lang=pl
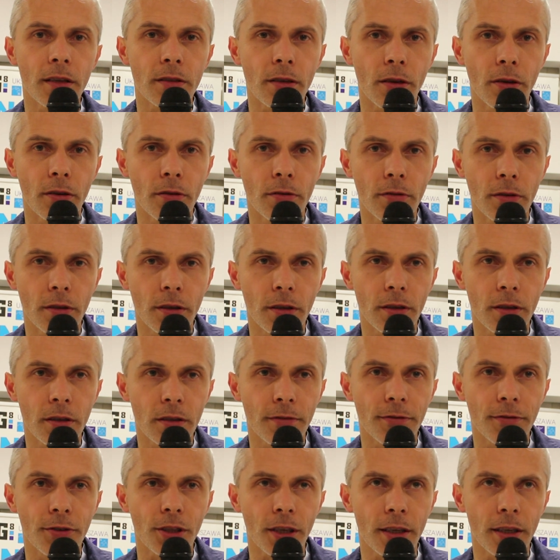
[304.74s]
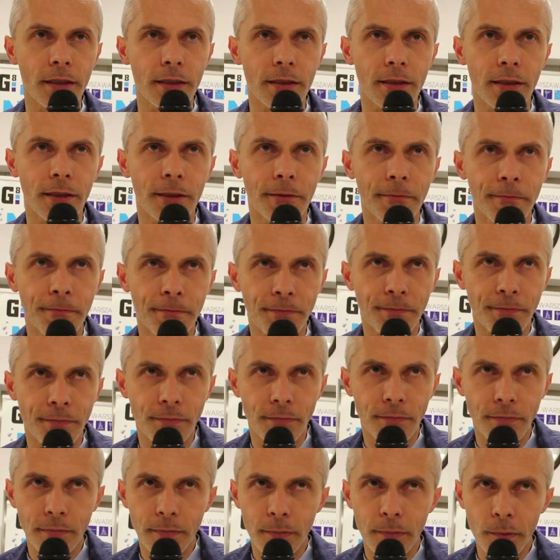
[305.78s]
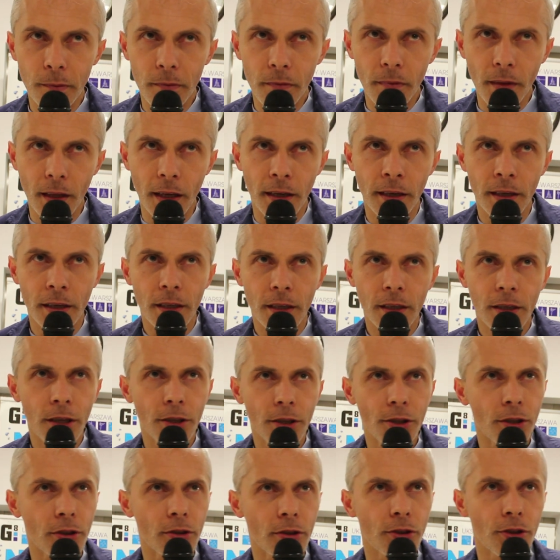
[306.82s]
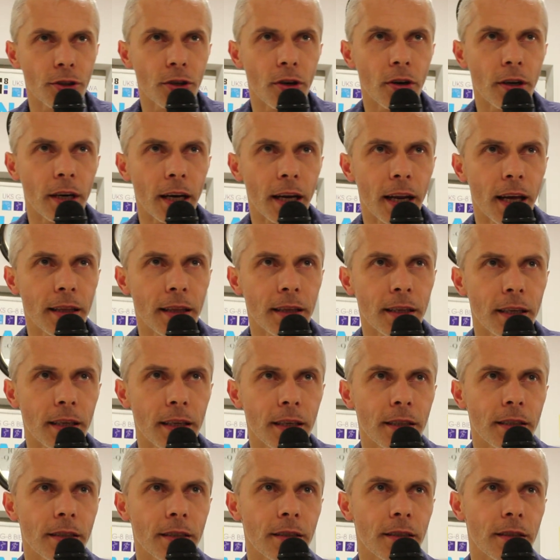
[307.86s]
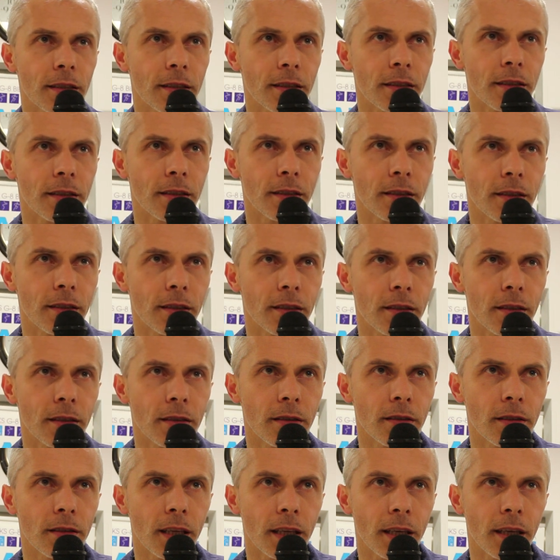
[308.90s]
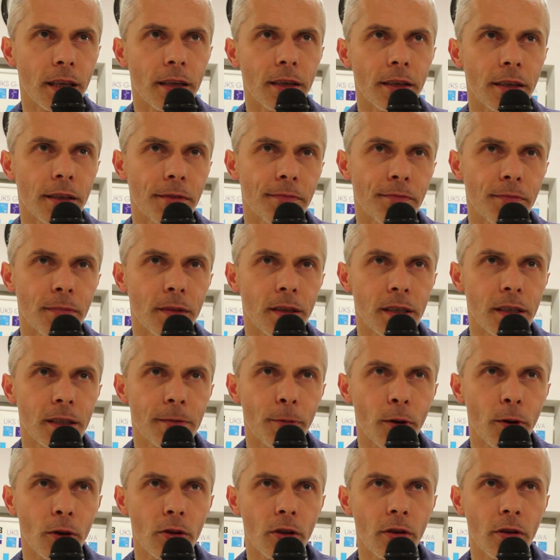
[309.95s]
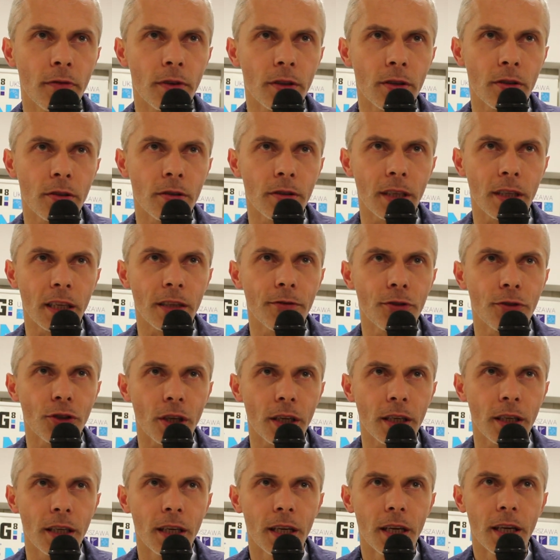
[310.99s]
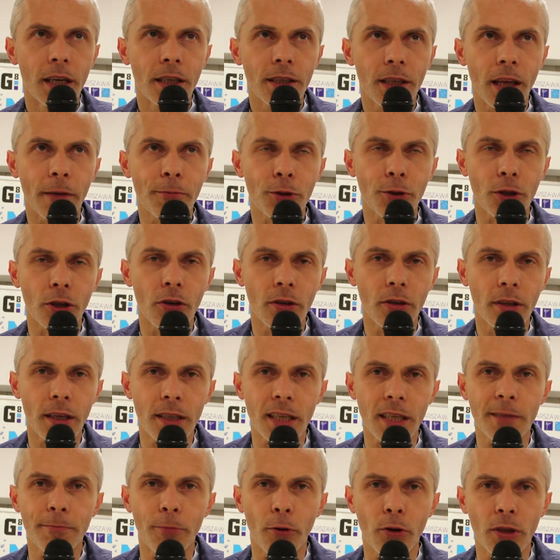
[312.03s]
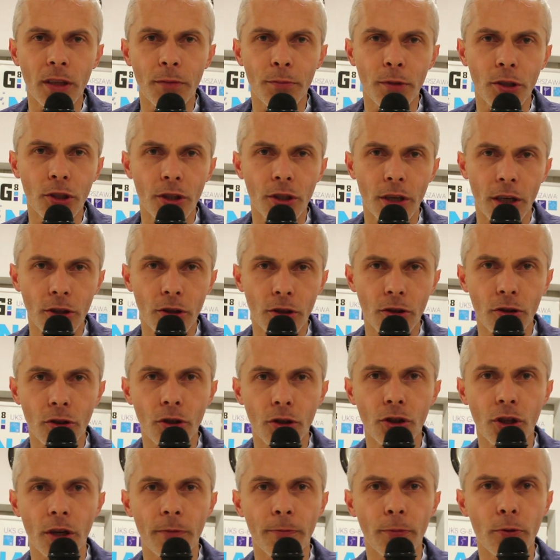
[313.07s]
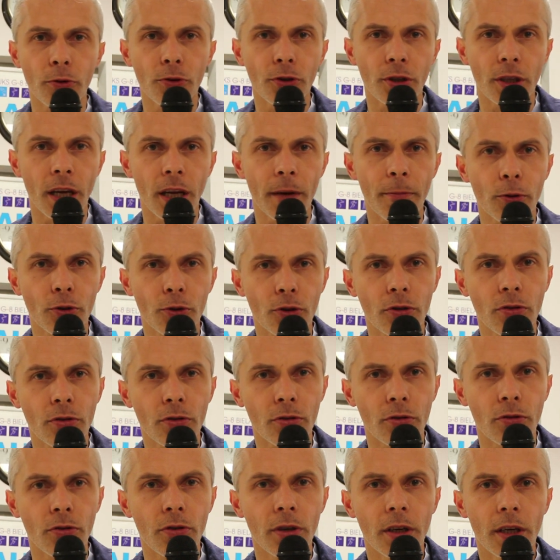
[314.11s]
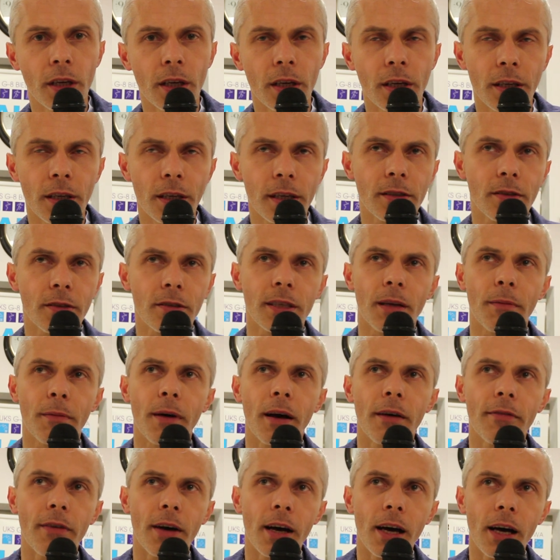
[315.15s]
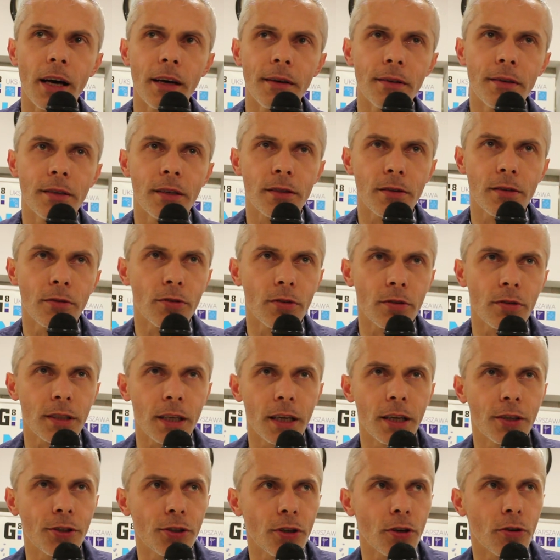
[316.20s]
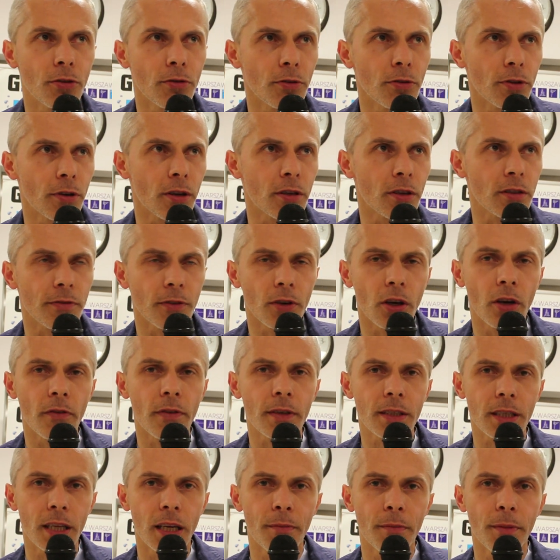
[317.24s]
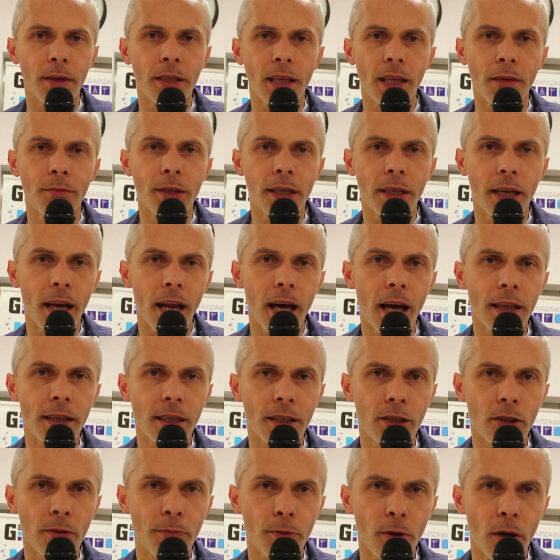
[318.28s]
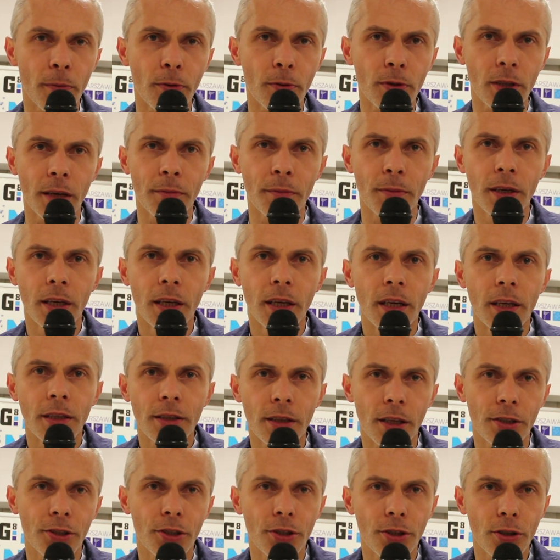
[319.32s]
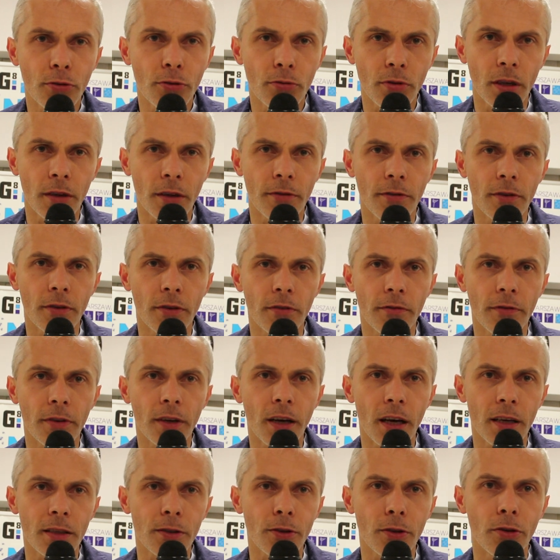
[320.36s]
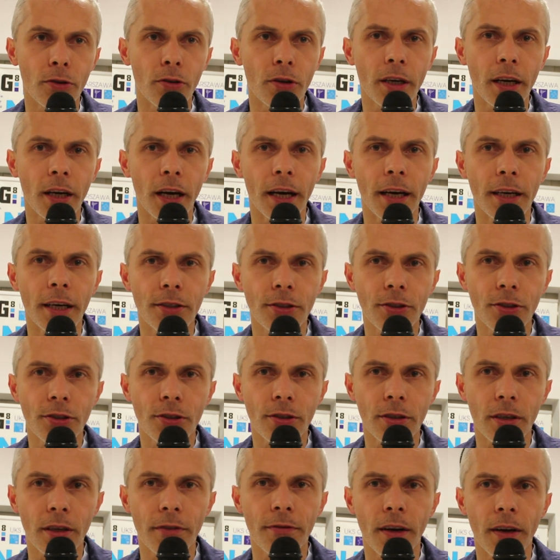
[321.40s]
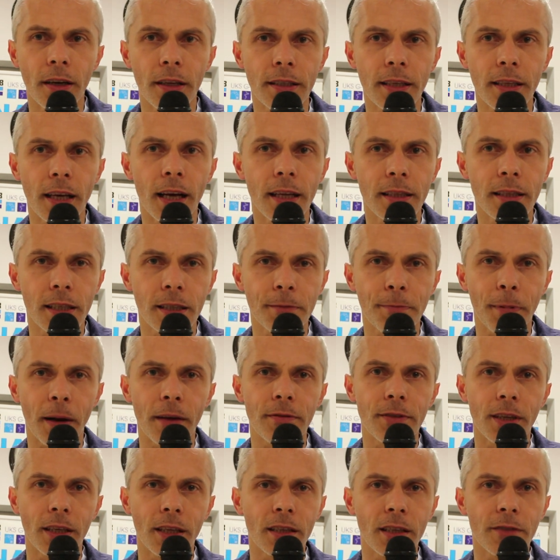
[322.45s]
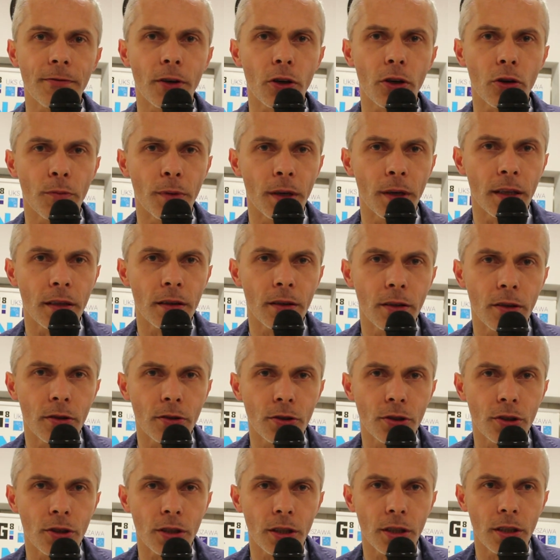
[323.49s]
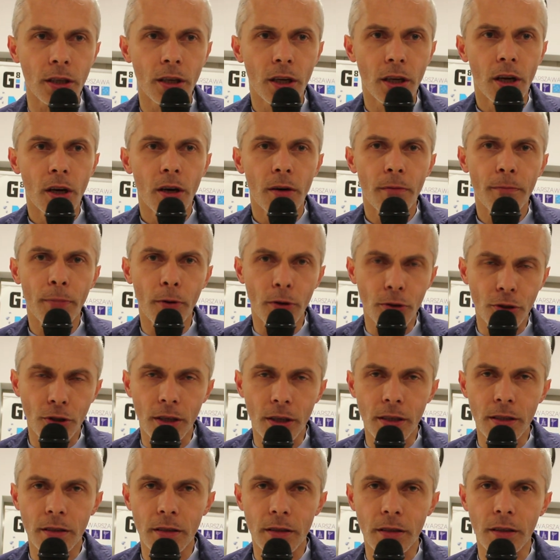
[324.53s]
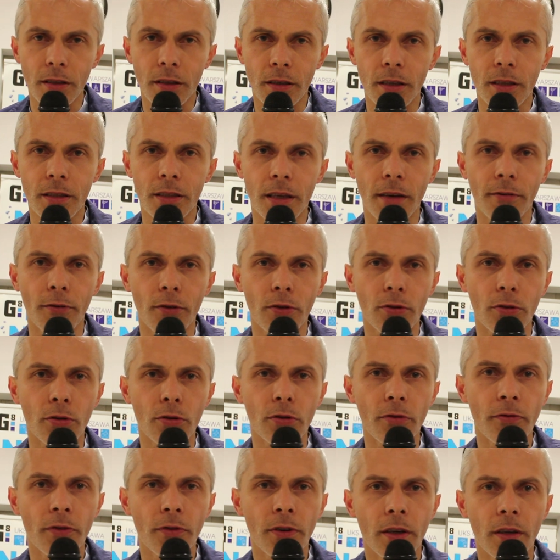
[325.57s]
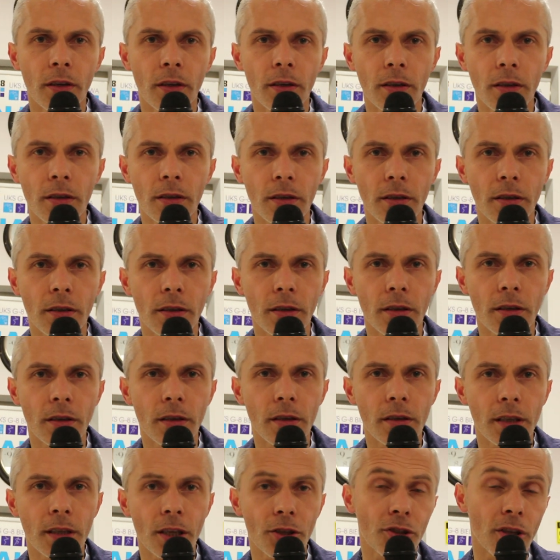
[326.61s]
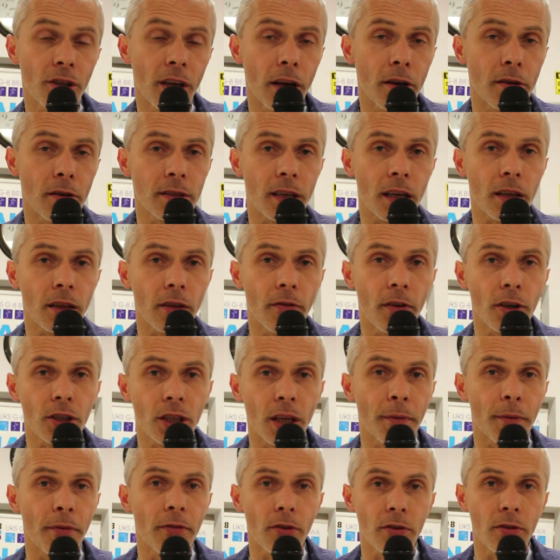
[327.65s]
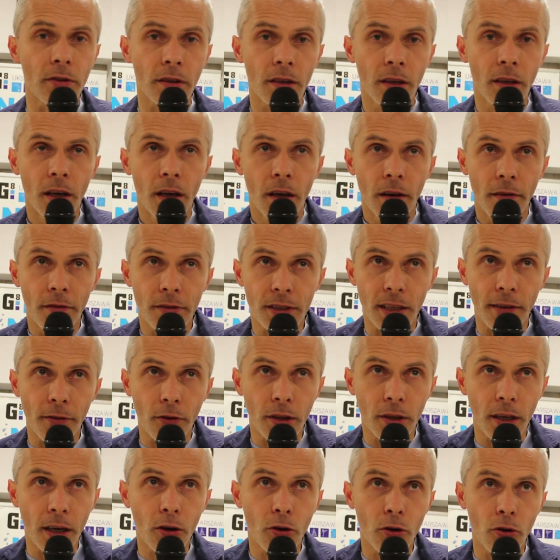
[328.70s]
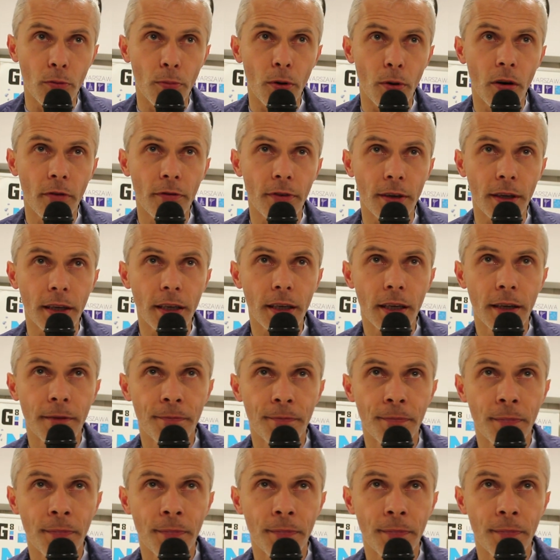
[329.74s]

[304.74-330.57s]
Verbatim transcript: są zwycięzcy. Jeśli chodzi o karate e, takie sportowe, to zazwyczaj ta przygoda ze sportem zaczyna się troszeczkę później. Na początku jest to zabawa, są to zajęcia ogólnorozwojowe z elementami karate i dopiero potem te dzieci, które wykazują chęć rywalizacji, sprawdzania swoich umiejętności podczas e, zawodów, e, zaczynają startować najpierw od, w zawodach klubowych.